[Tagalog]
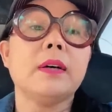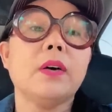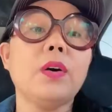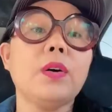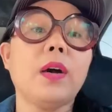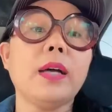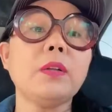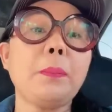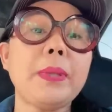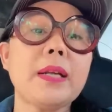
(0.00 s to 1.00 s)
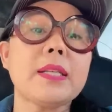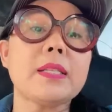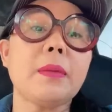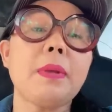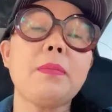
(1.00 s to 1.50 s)
O, oh, anong
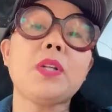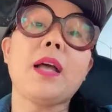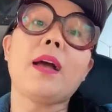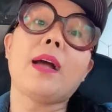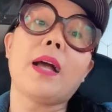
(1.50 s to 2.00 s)
pinagsasabi mo na ang